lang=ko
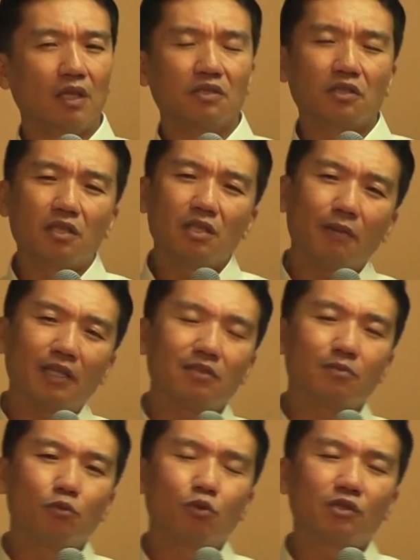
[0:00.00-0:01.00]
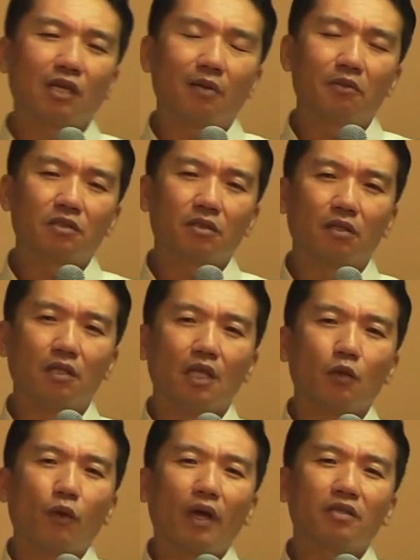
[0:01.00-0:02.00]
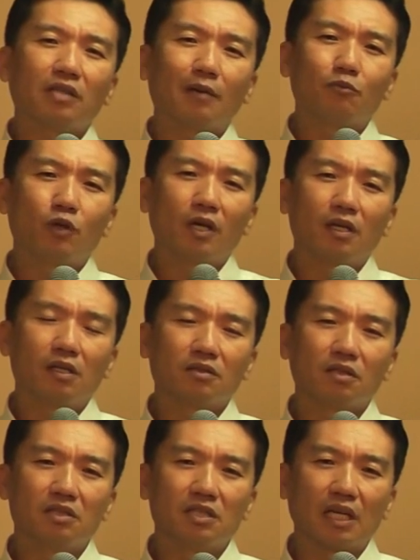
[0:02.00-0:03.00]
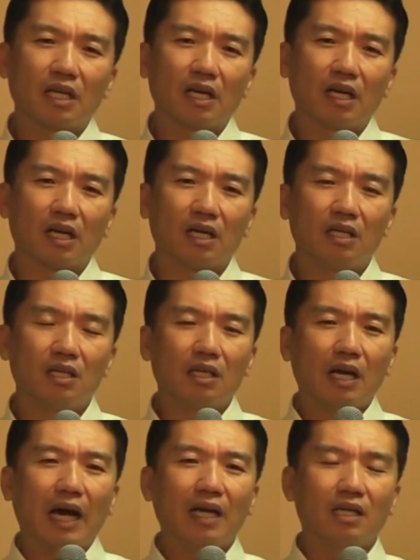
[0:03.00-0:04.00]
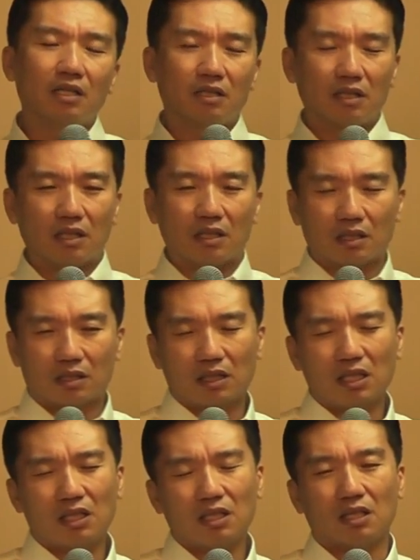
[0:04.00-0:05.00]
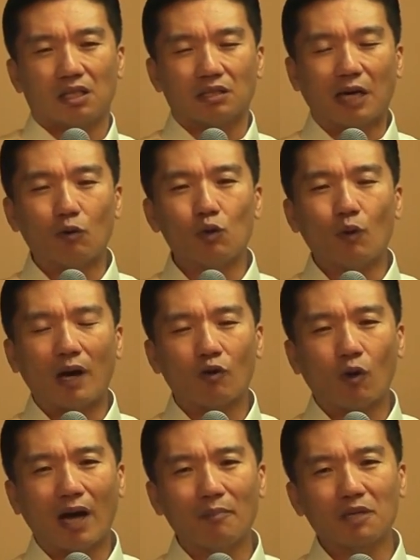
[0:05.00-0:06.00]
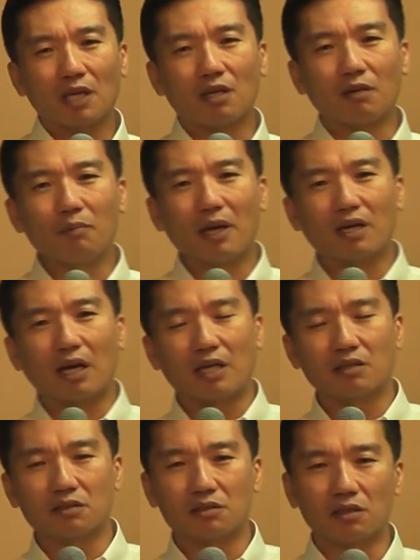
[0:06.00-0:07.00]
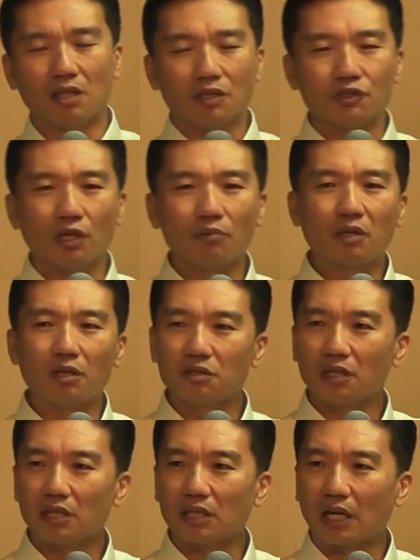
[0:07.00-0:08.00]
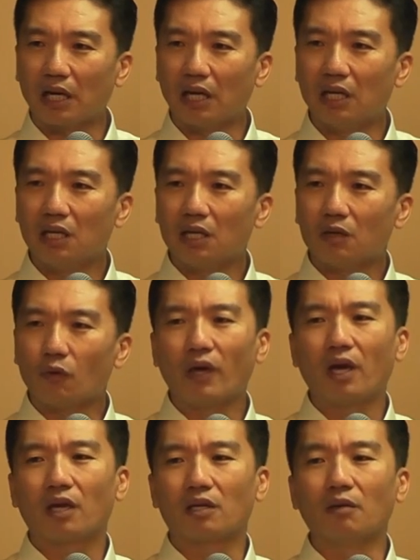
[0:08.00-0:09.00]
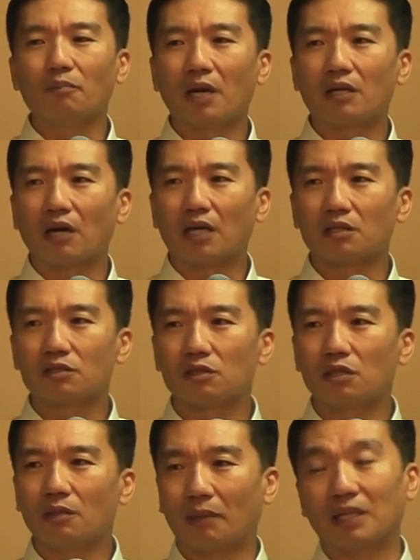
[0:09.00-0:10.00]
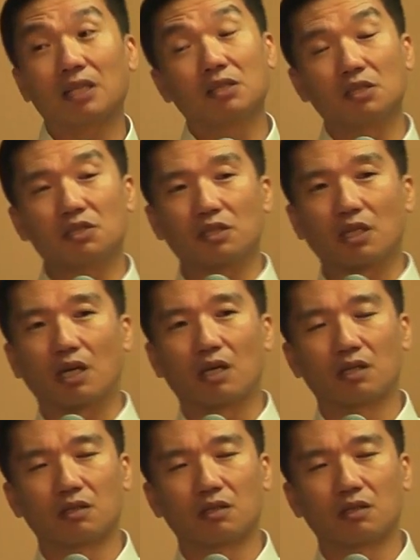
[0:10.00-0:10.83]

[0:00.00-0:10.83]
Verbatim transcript: 저는 이 말씀을 묵상하면서 왜 사무엘 선지자가 한, 이 사울 왕과 함께 경배하러 가는 것을 처음 거절했다가 왜 경배하러 가는 것을 받아들였을까?